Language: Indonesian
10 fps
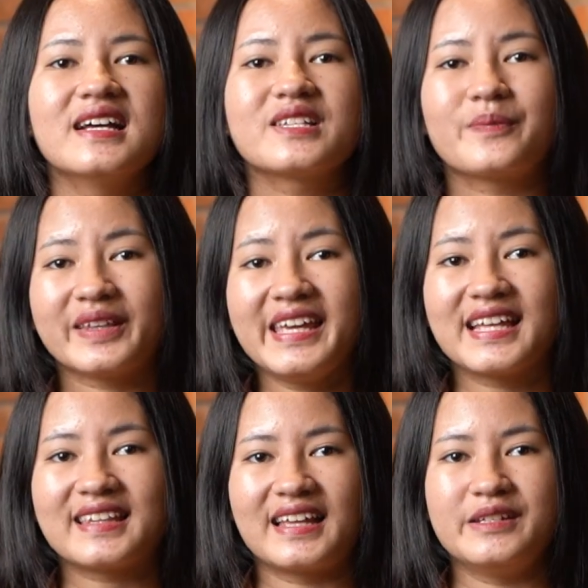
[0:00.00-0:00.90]
Seperti
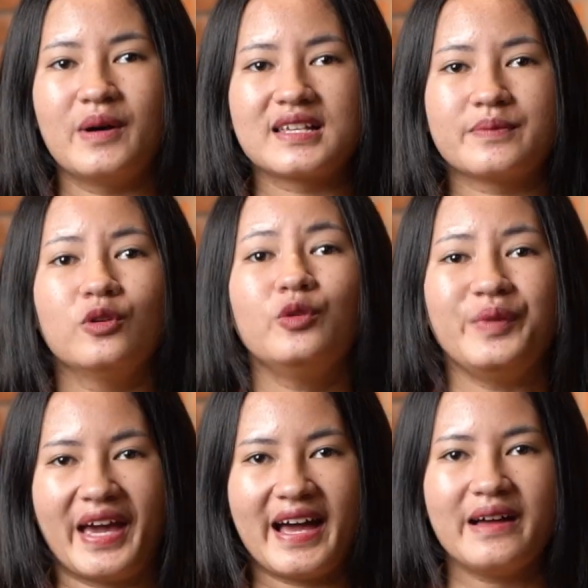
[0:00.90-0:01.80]
yang telah dibahas
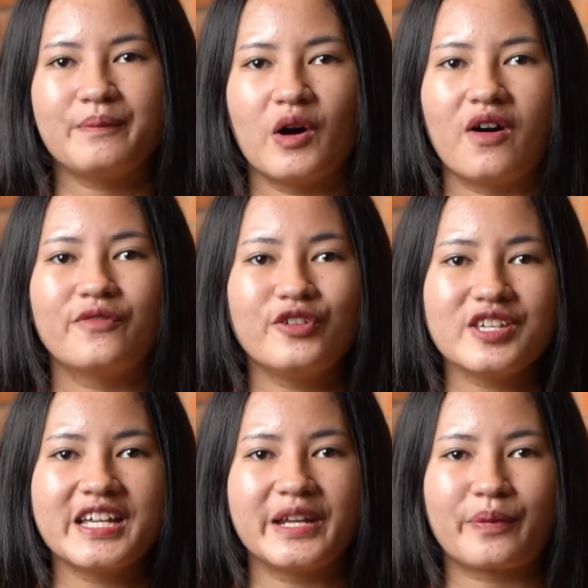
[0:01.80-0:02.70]
sebelumnya, bahwa
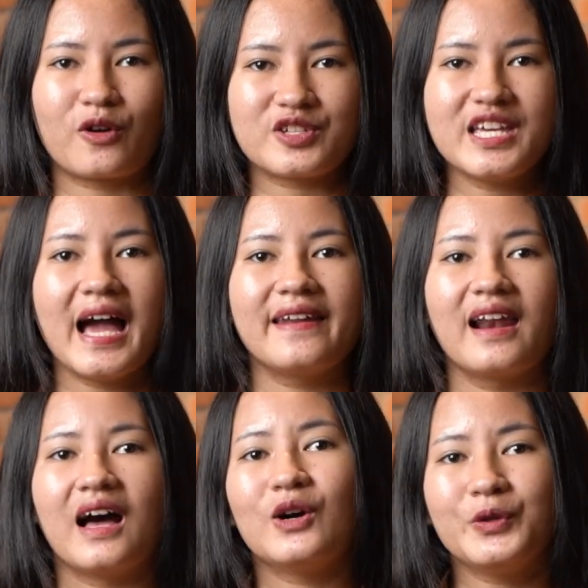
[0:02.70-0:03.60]
fungsi dari proxy
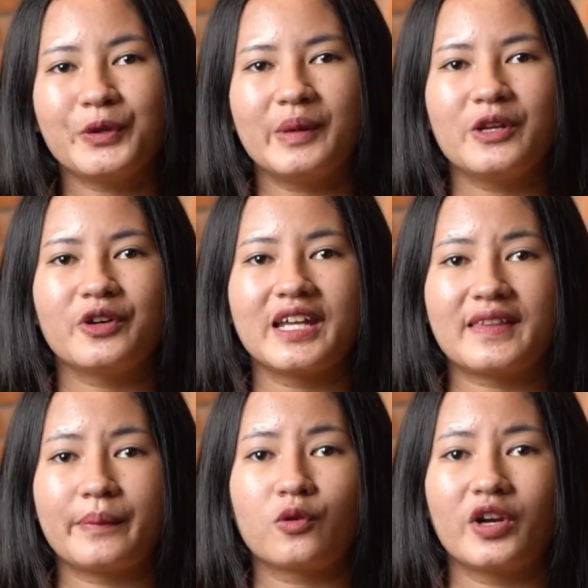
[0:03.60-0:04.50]
adalah untuk melindungi
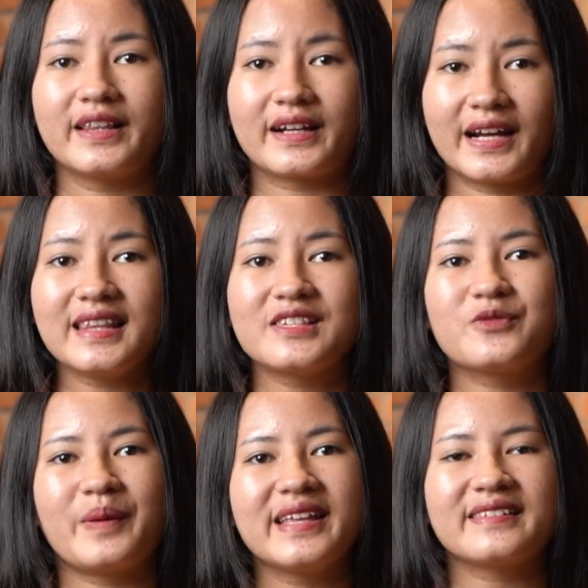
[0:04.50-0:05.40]
data pengguna internet
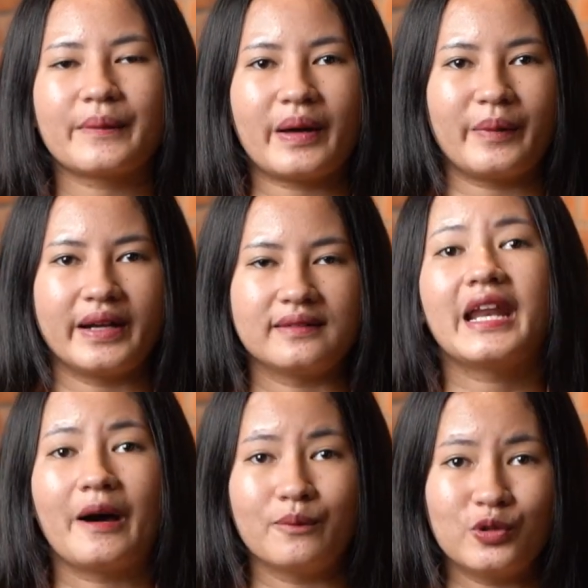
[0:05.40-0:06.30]
supaya tetap aman.
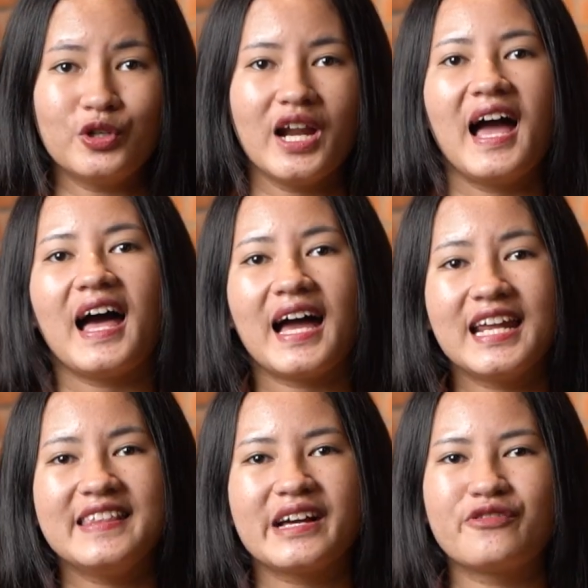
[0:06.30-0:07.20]
Namun,
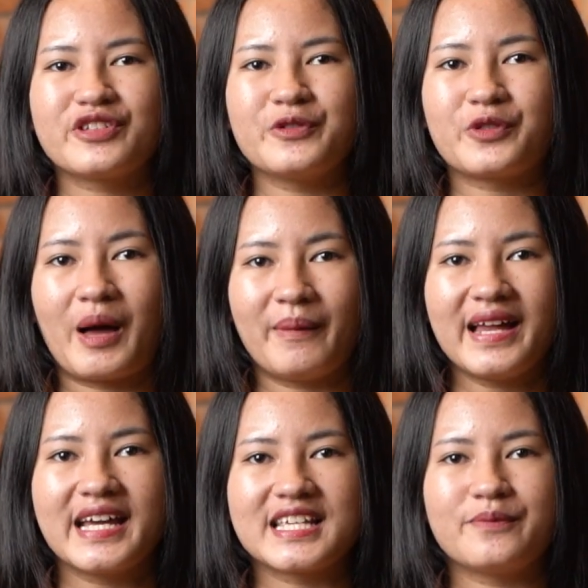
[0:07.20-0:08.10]
ada tiga fungsi
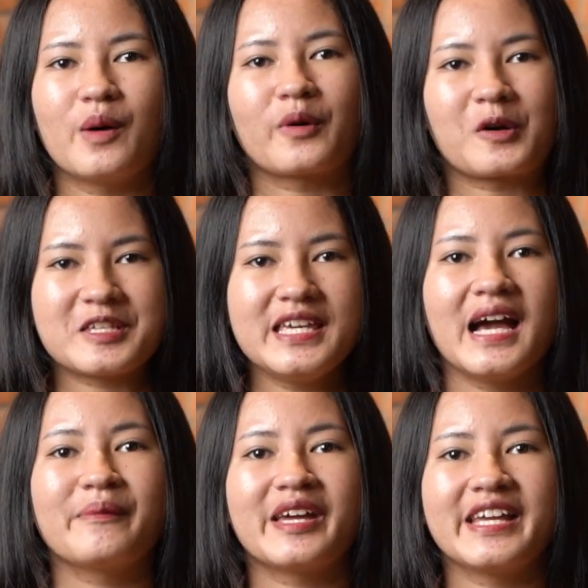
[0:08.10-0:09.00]
utama dari sebuah proxy
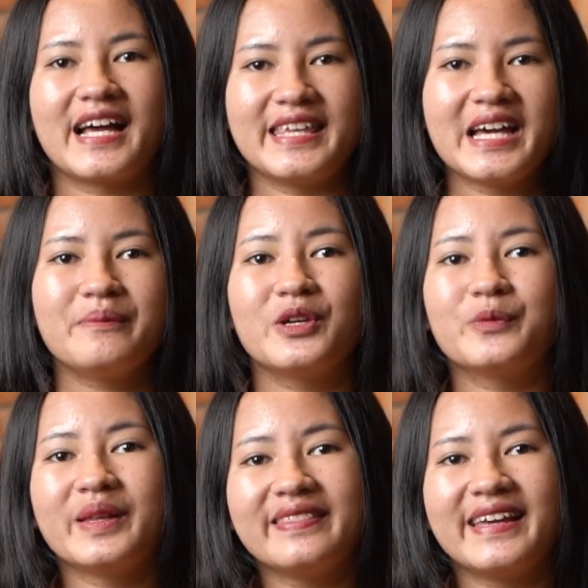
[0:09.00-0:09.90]
yang menjadikannya
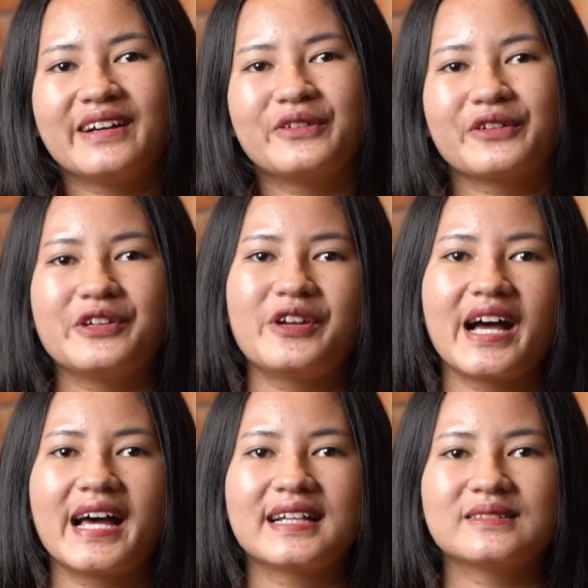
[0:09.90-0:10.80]
begitu penting untuk
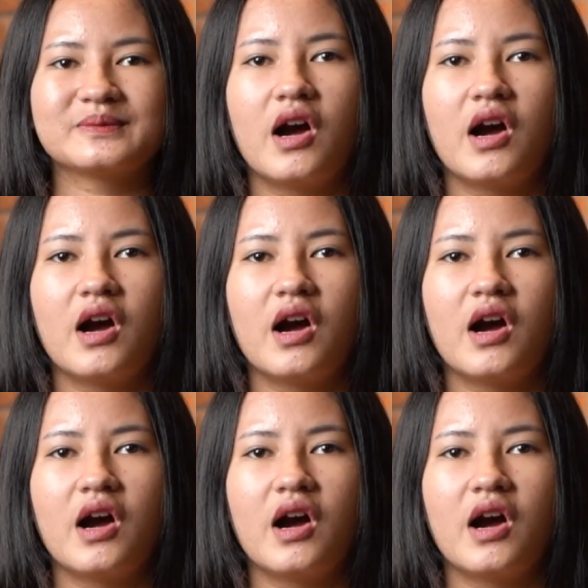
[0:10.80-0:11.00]
digunakan.